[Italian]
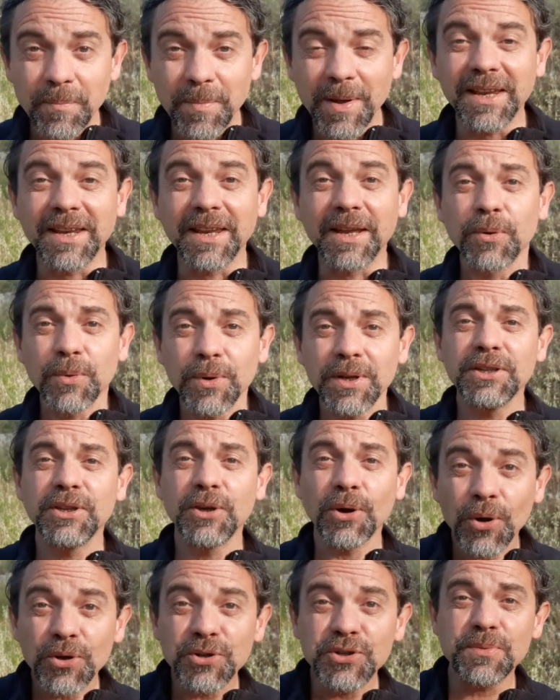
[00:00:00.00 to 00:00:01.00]
Bene,
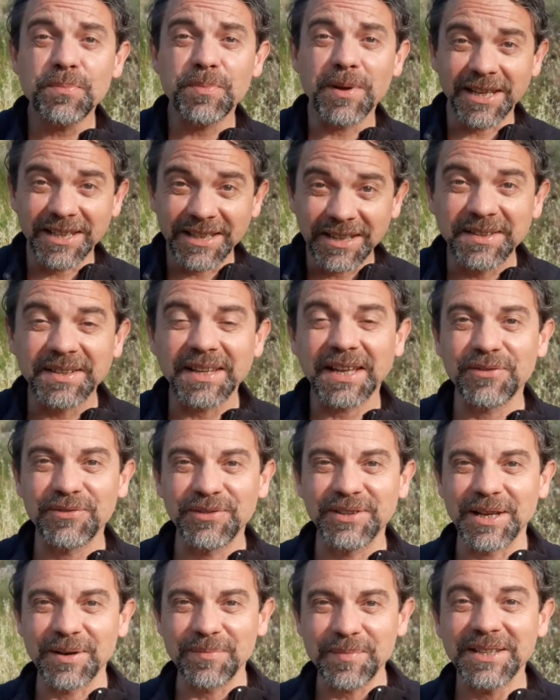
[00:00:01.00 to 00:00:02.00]
quindi oggi per iniziare
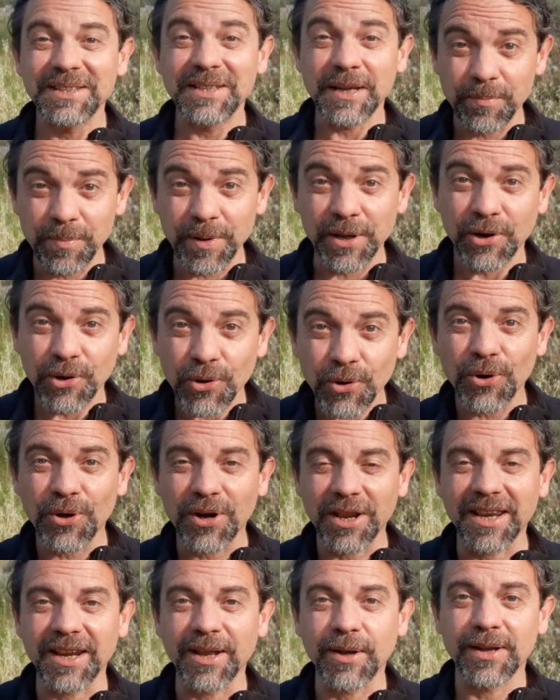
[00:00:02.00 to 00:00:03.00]
finalmente a
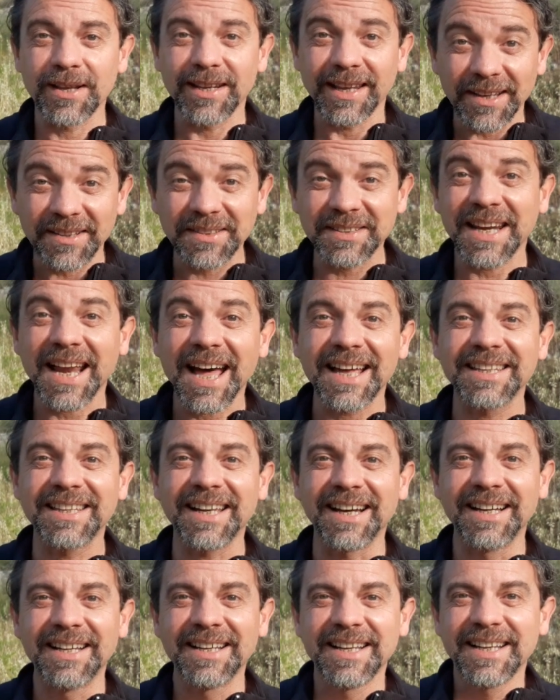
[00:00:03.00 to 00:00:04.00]
percorrere la
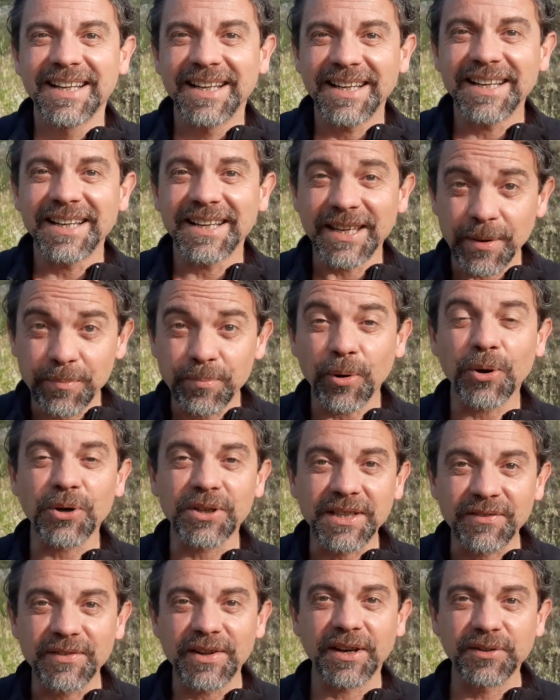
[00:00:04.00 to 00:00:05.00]
strada eh, che
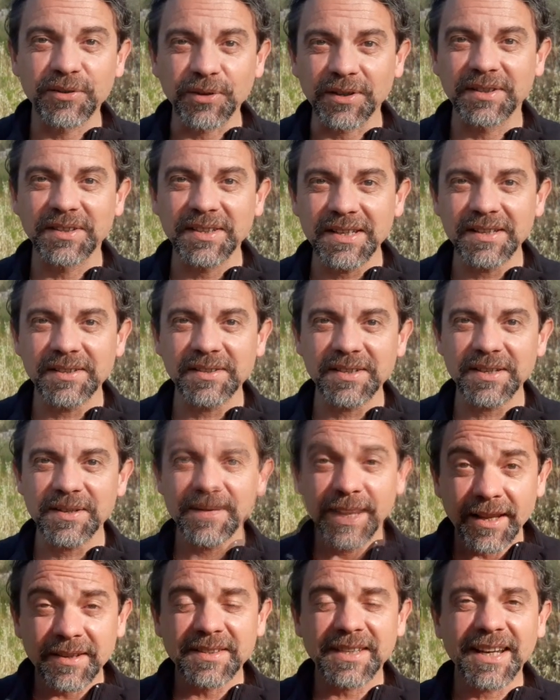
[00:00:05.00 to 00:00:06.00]
porta verso Assisi,
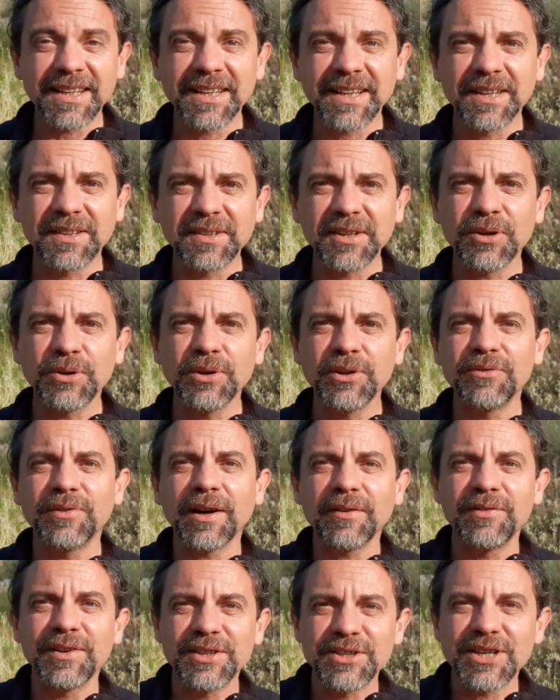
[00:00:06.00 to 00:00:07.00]
la strada che secoli
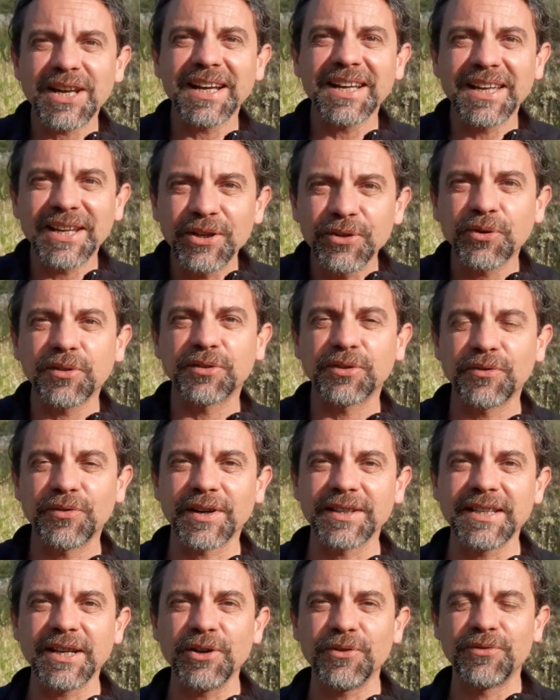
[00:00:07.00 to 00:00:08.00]
fa fece anche il nostro
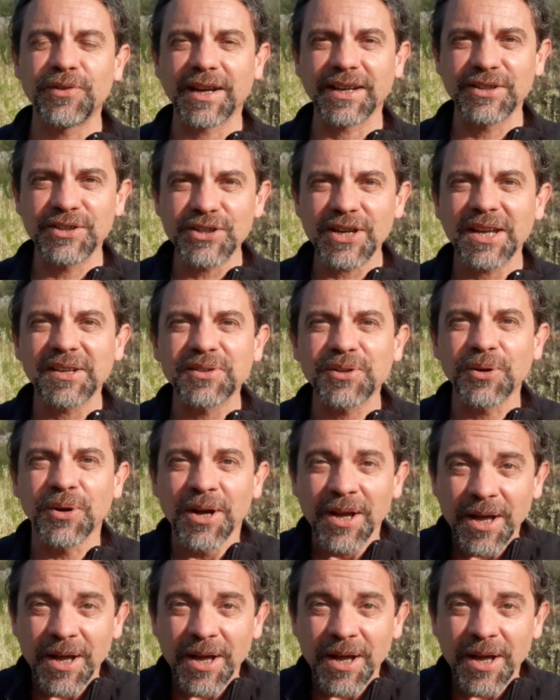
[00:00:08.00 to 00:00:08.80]
fratello Francesco